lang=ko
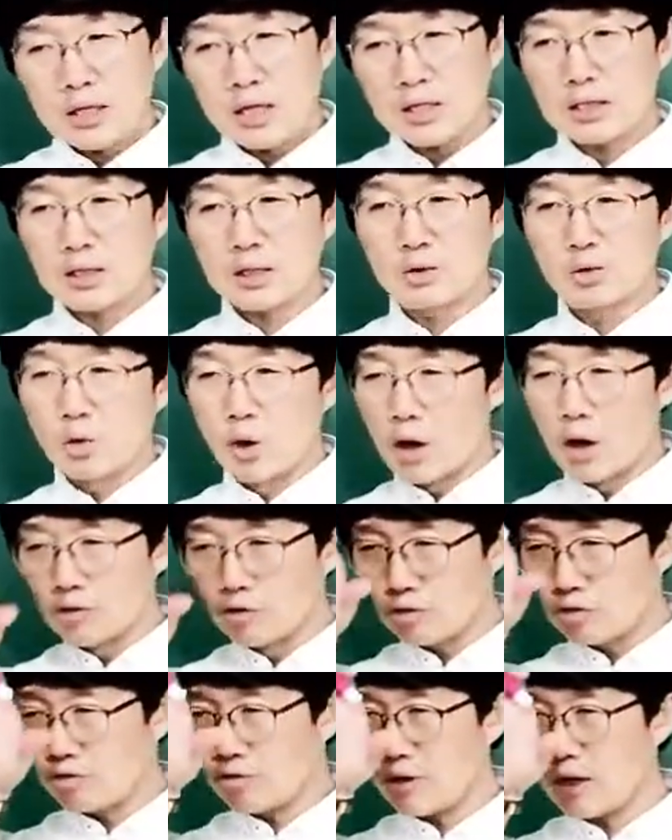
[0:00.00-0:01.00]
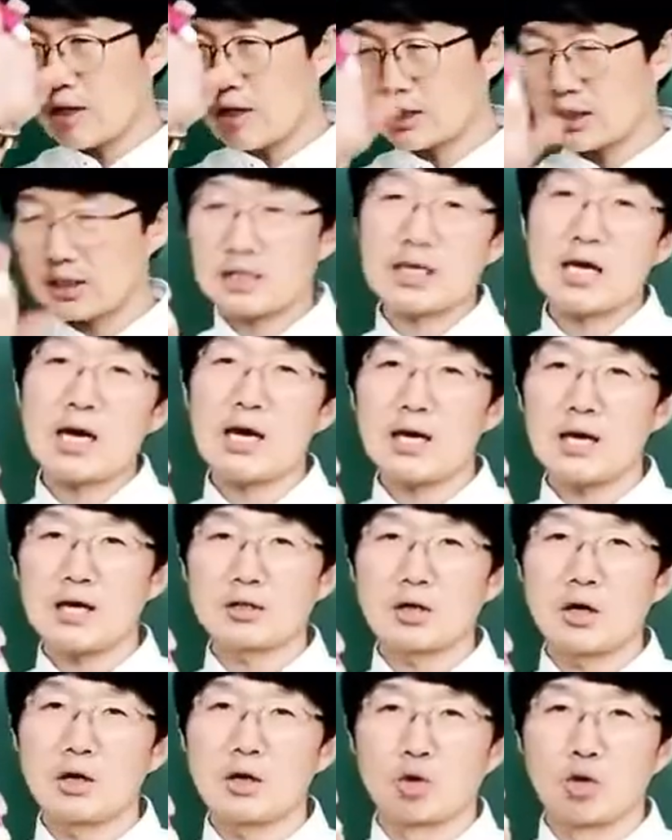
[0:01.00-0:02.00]
사실은 원구의
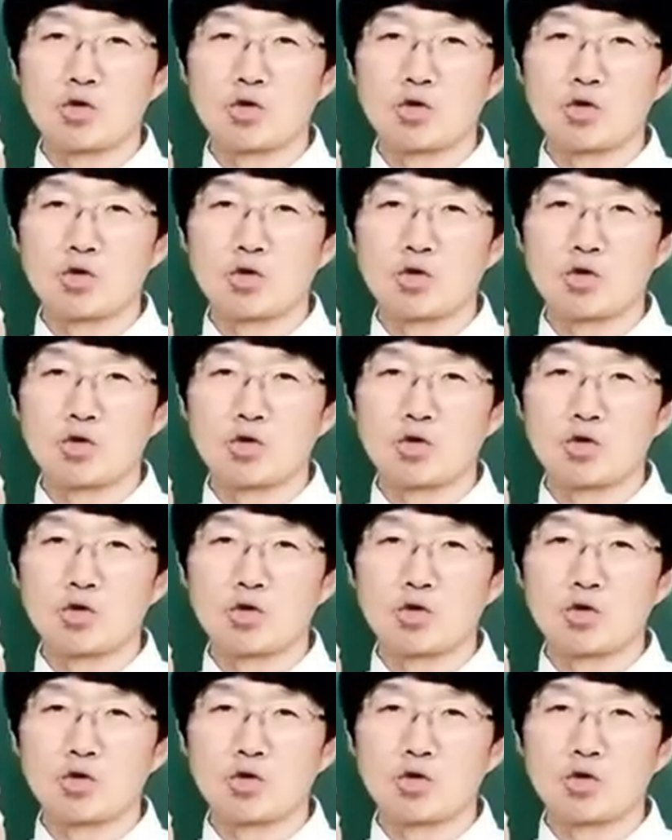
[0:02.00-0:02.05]
시야에서